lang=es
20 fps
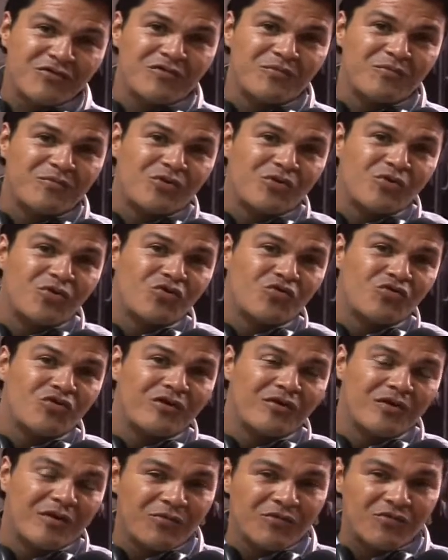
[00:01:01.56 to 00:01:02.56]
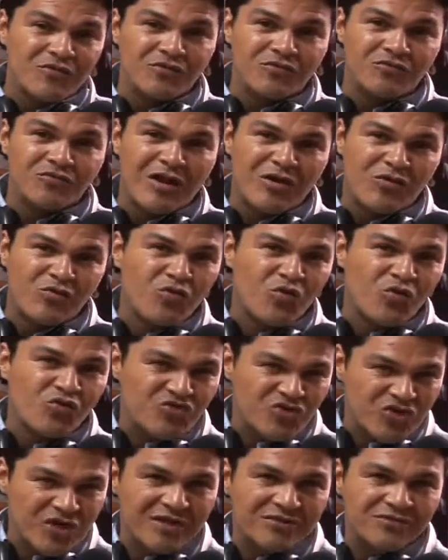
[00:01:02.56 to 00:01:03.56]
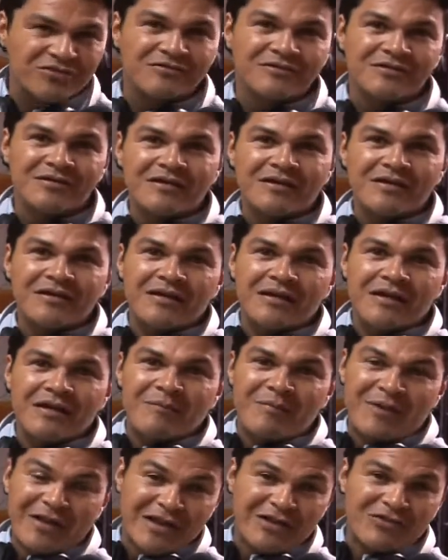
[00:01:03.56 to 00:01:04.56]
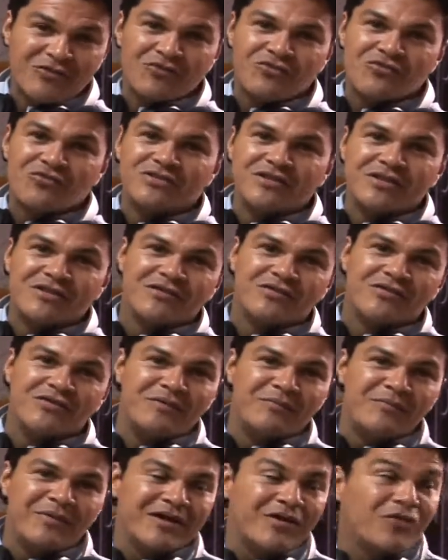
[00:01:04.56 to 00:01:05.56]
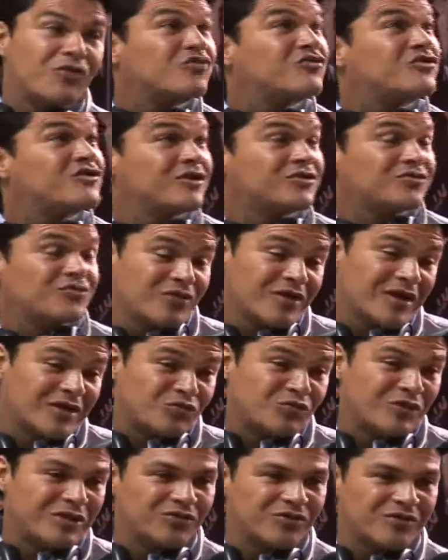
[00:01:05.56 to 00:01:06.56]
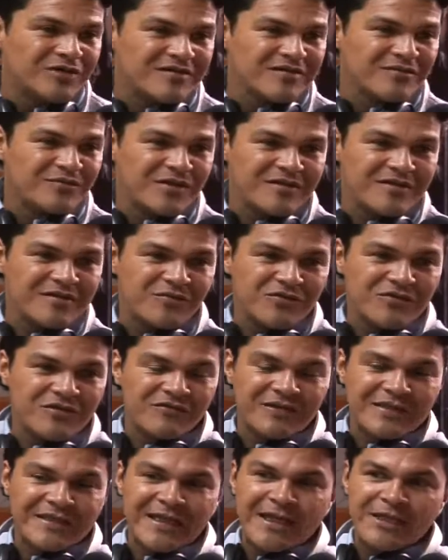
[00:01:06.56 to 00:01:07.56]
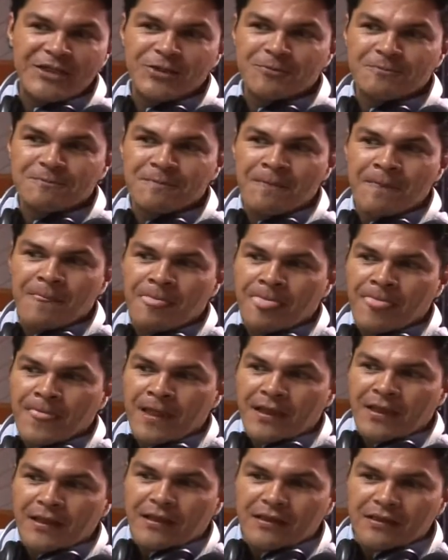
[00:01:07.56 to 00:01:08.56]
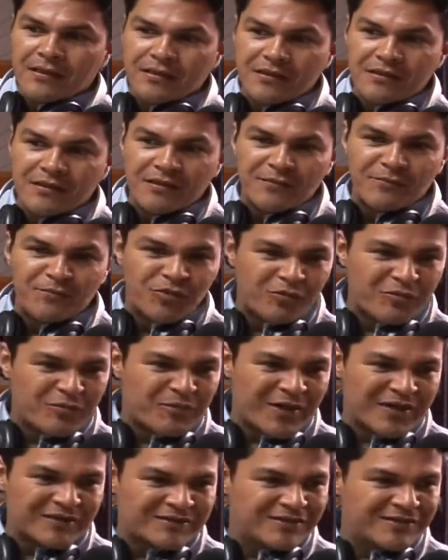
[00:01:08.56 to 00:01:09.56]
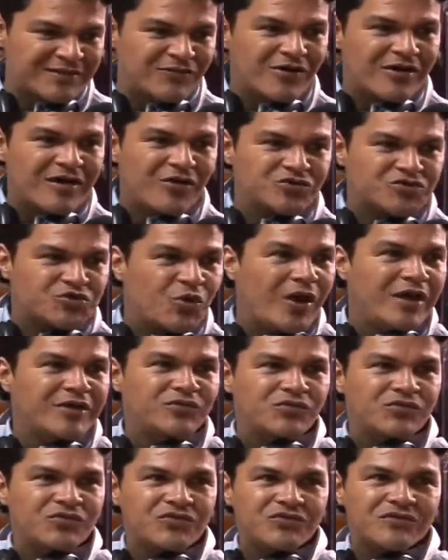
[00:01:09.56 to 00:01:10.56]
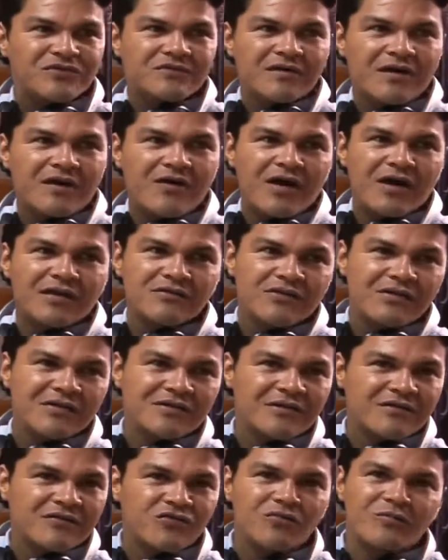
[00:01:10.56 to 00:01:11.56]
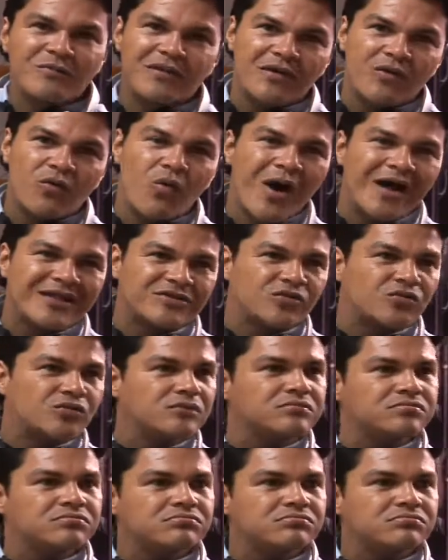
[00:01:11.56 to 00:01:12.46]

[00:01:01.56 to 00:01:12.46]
siempre lo celebramos con algún concierto para los oyentes de Olímpica, un concierto gratuito que siempre hacemos a fin de año. Y por mi parte llevo acá ocho años trabajando desde 2004.